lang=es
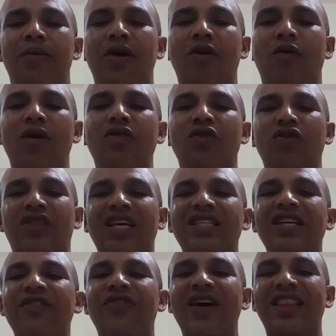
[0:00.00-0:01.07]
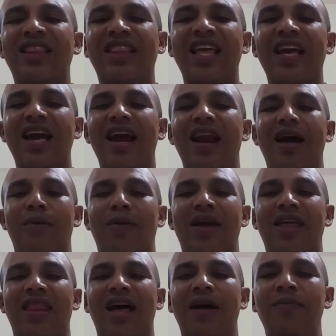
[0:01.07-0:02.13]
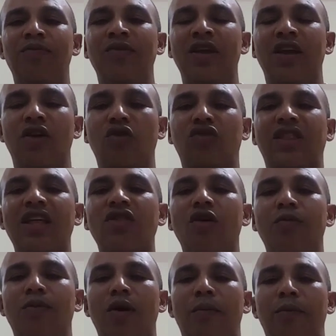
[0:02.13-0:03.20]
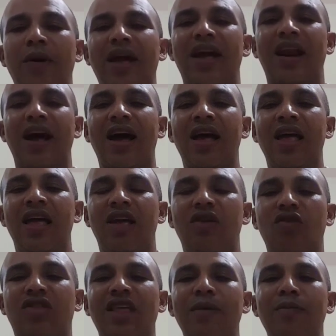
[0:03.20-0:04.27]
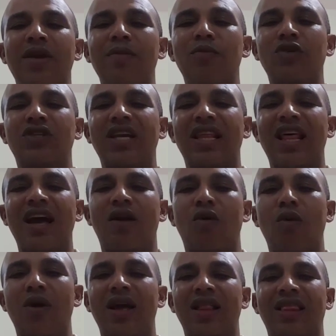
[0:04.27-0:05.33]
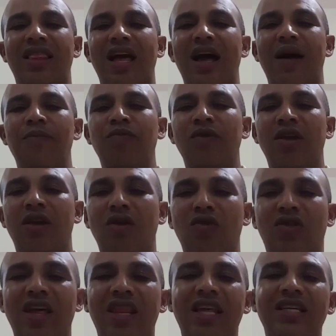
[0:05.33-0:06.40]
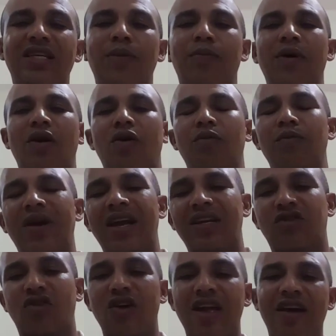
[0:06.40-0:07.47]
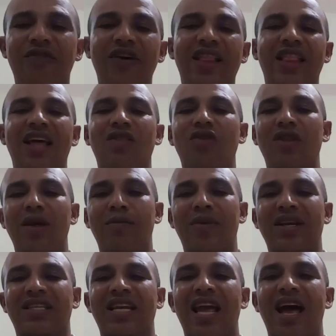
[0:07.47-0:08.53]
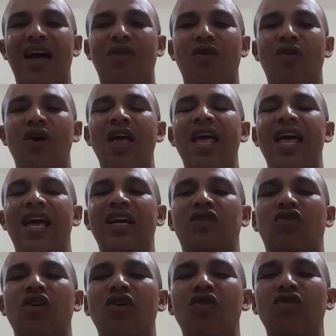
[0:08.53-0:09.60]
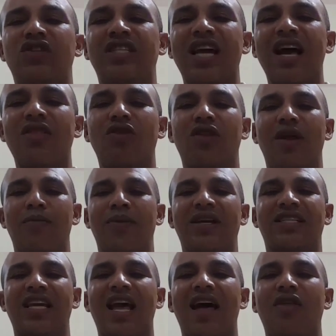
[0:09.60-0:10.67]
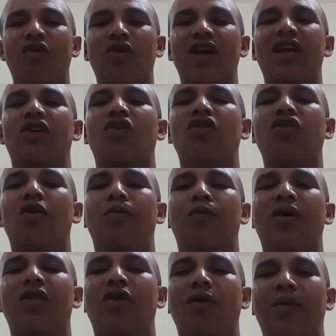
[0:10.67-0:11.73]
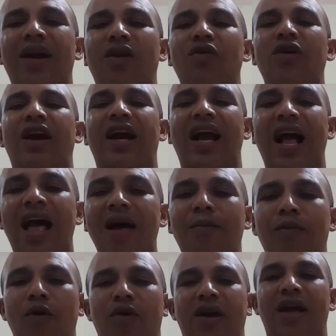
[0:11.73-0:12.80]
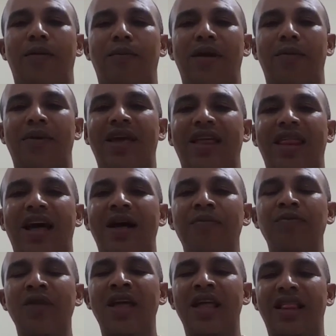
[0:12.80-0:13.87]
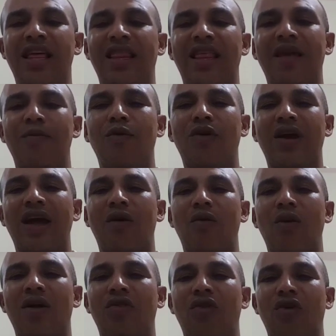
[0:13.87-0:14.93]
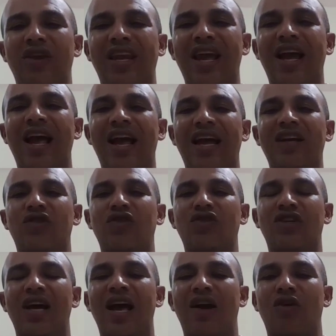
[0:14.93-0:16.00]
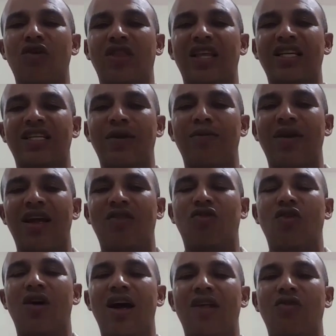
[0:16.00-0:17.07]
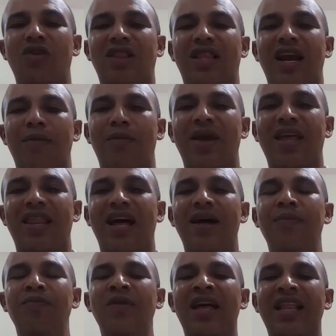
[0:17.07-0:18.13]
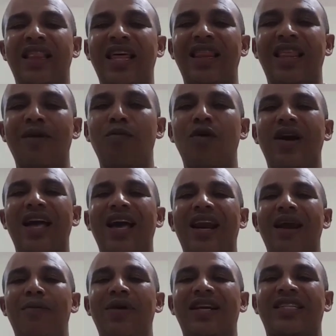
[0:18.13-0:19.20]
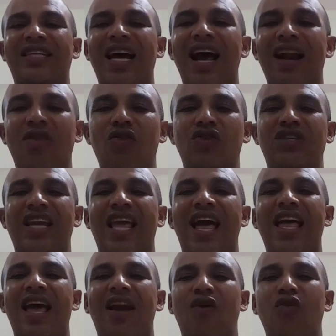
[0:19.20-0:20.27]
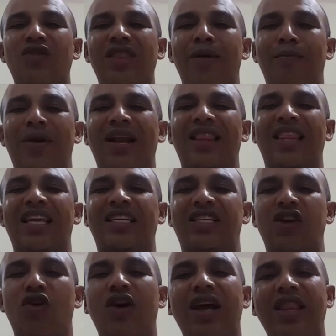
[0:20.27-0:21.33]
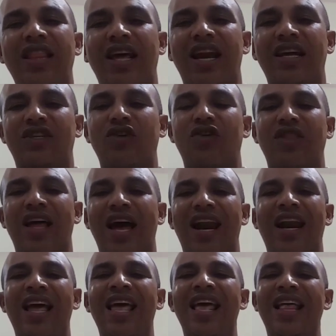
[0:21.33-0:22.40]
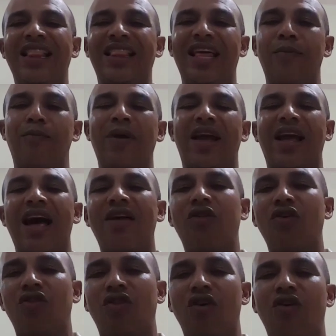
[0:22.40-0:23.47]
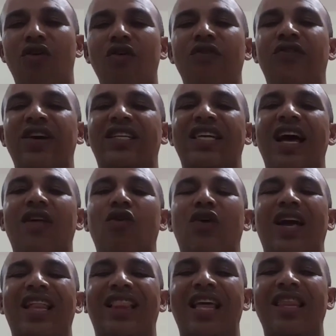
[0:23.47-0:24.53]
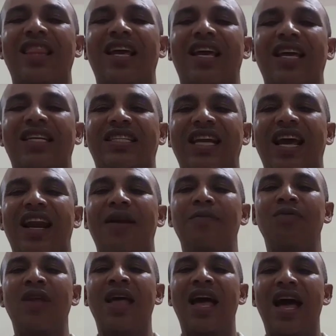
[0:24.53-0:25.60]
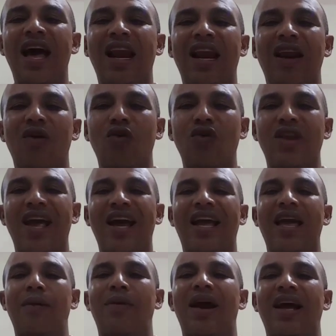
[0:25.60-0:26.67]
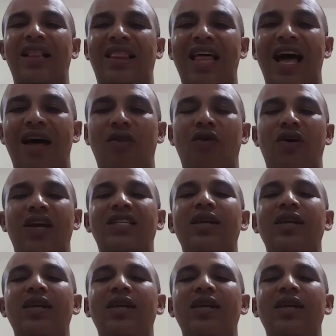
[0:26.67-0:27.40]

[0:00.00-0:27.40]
Pero cuando usted se fatiga la vida, y usted no prospera y usted mismo se da cuenta y usted dice, pero estoy afanando demasiado, estoy luchando demasiado y yo no puedo ver un cambio en mi vida. Tenemos que cuando llegan esos acontecimientos a nuestra vida, tenemos que revisarnos si hay alguna maldición generacional de pecado no confesado que tiene que ser, aleluya, quebrantado.